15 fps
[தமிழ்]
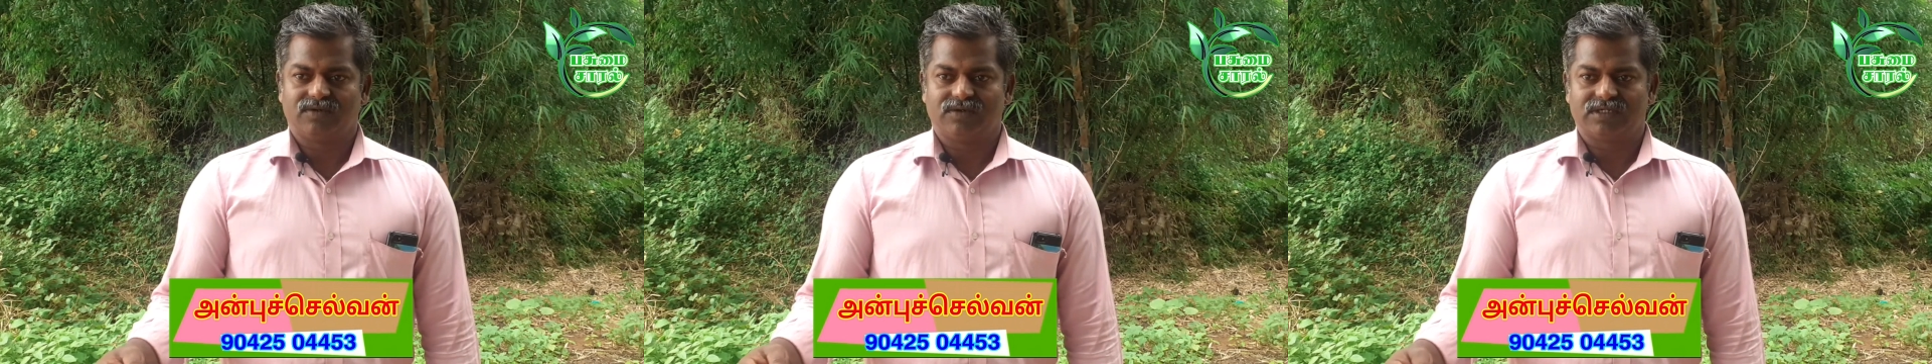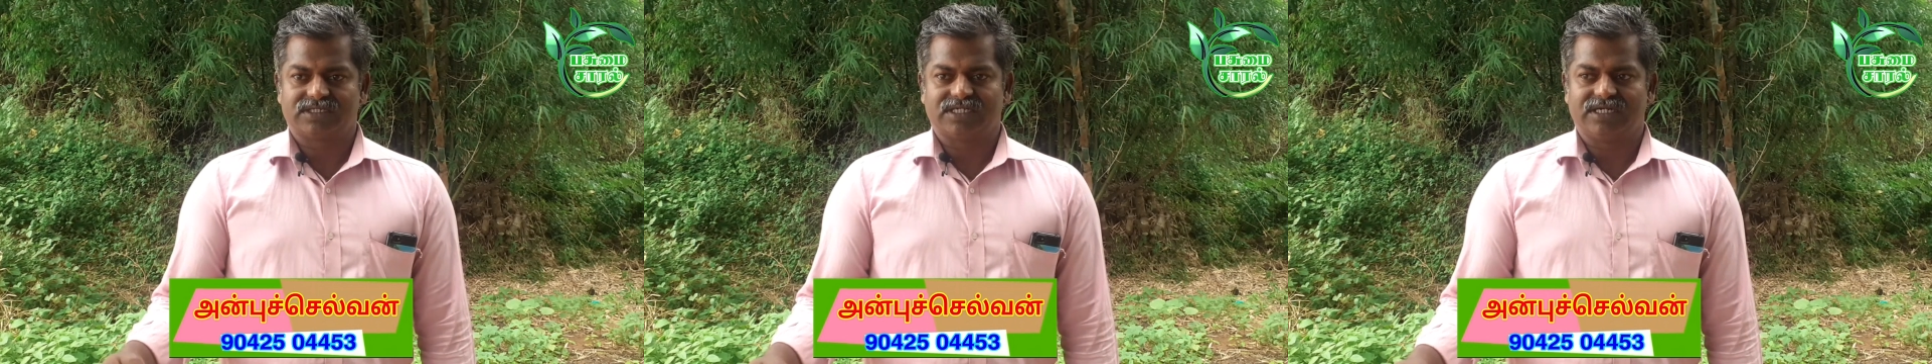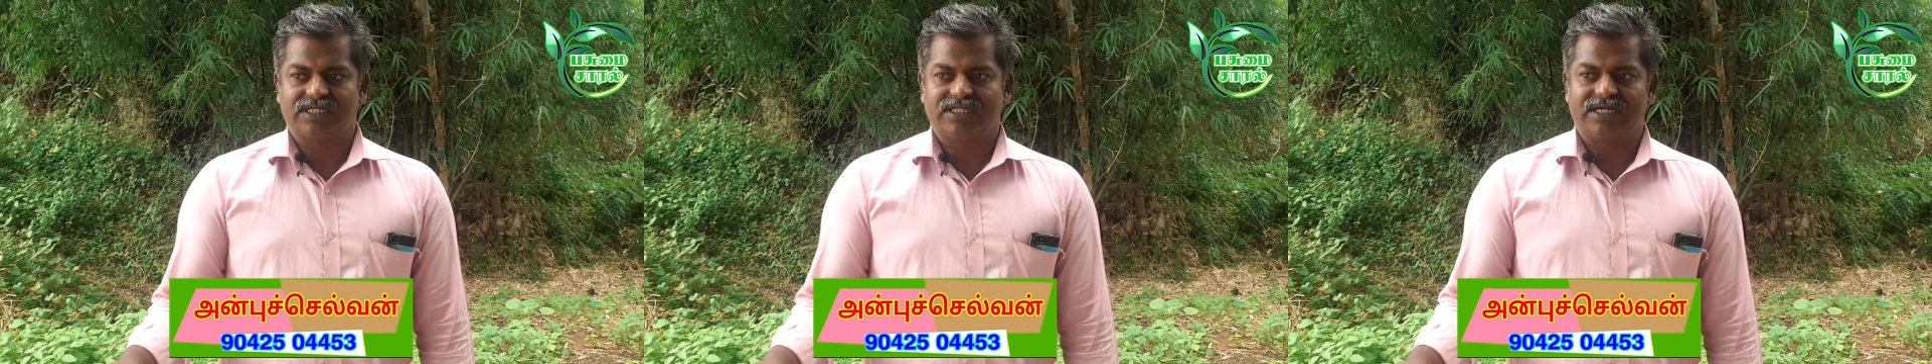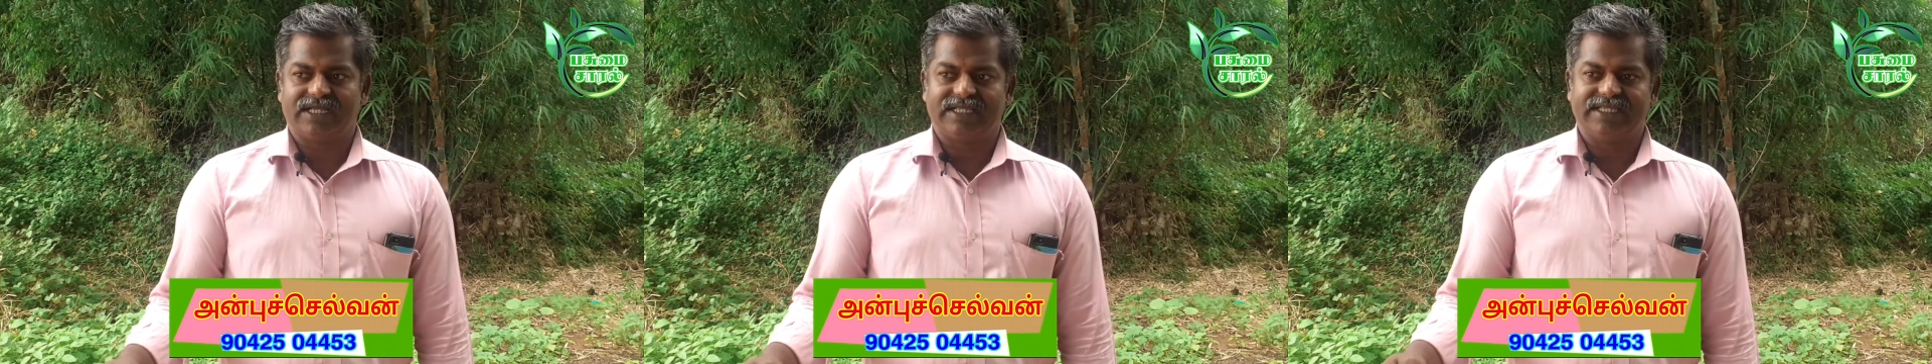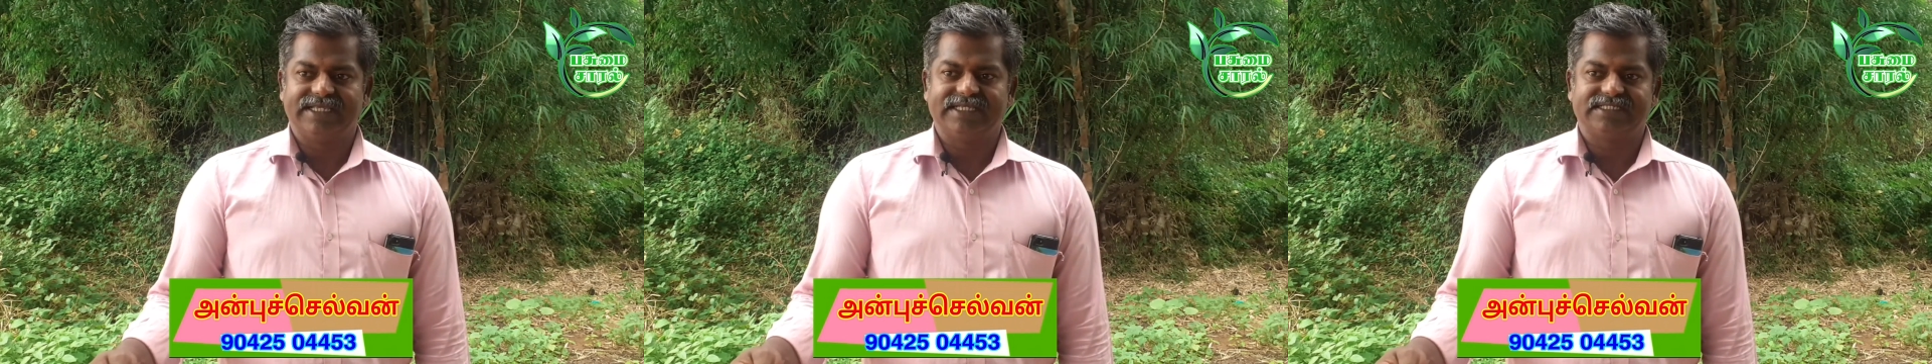ஒரு சிலதில்
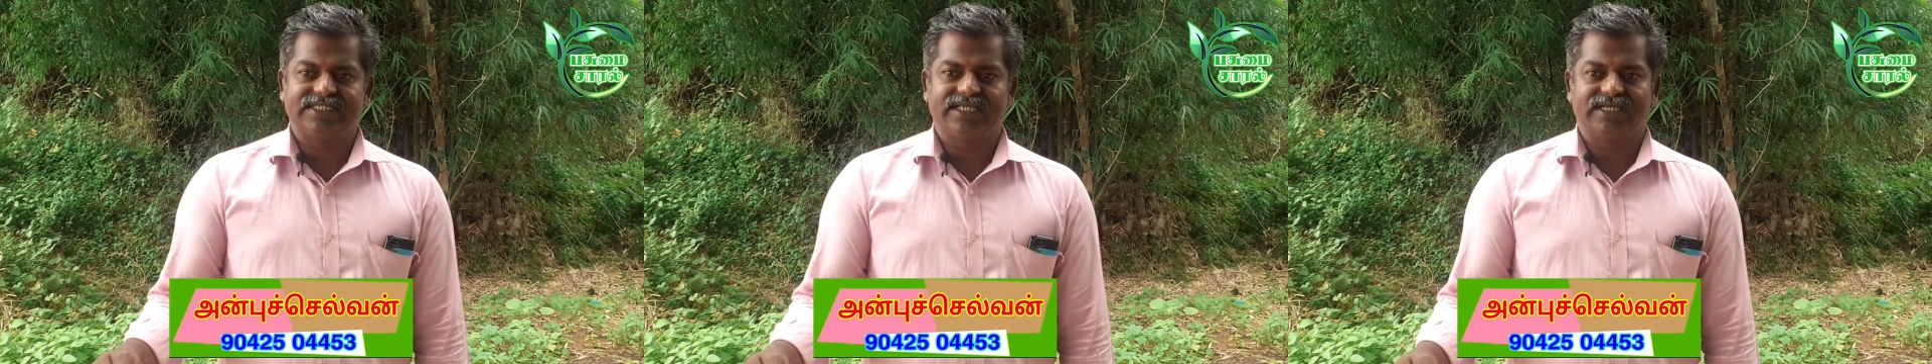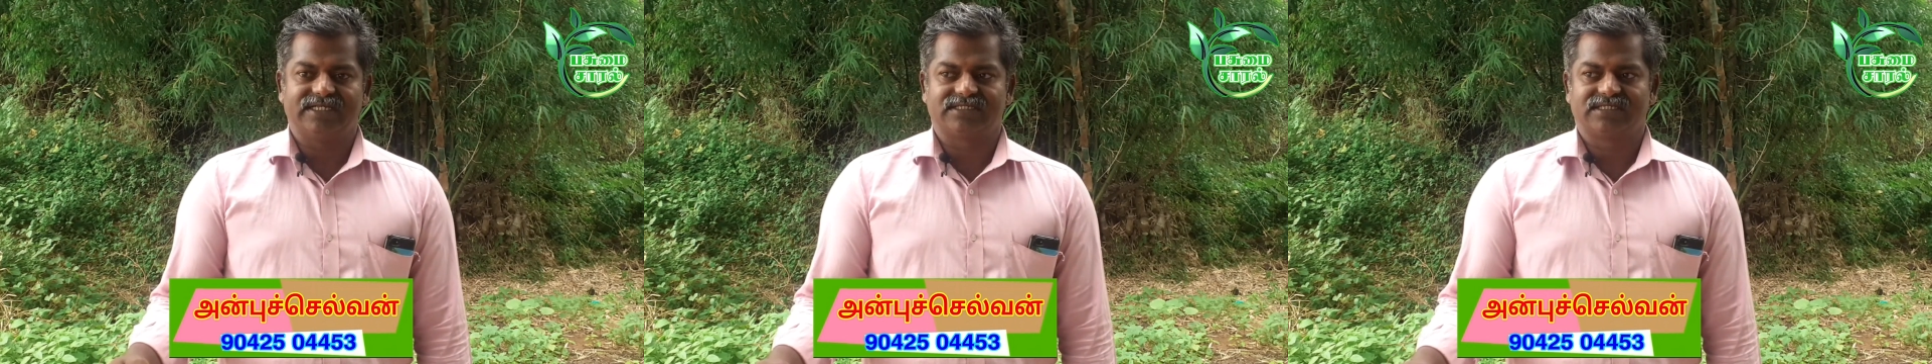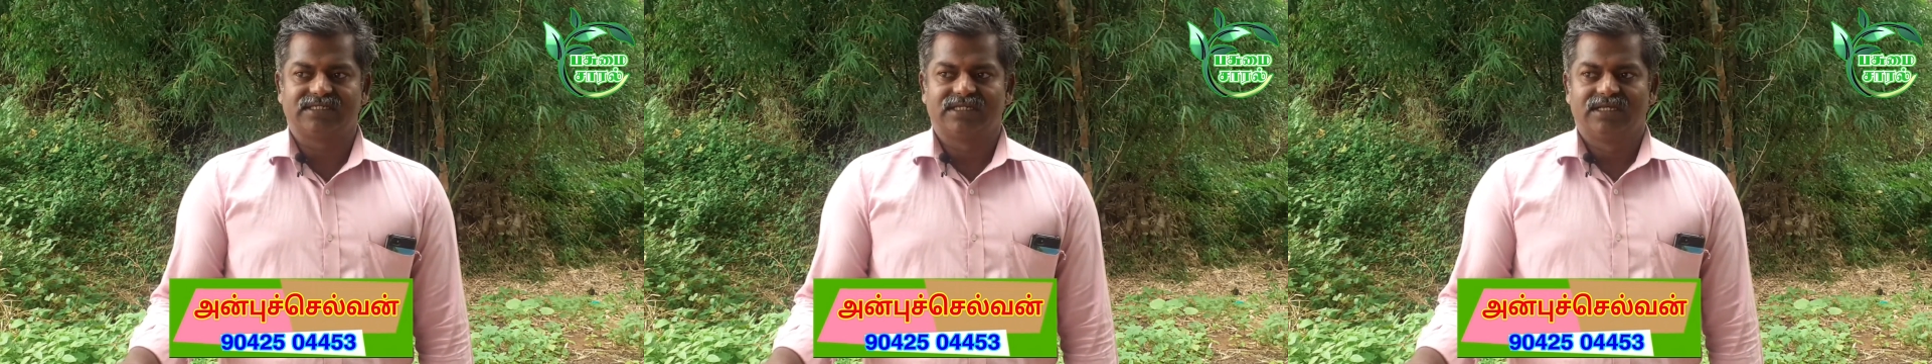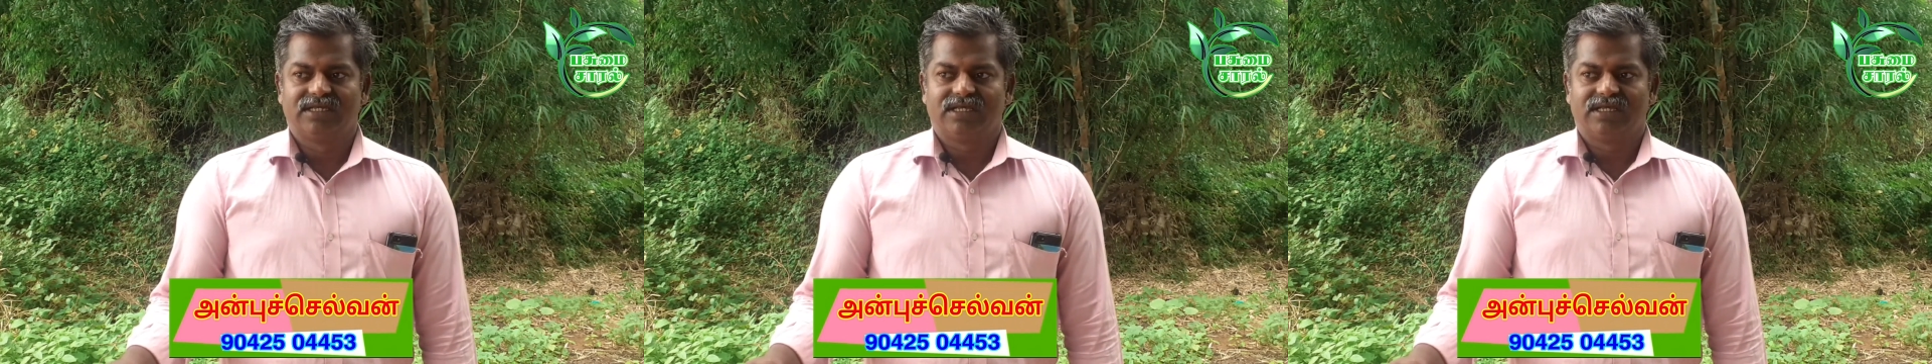இசிஎஸ் e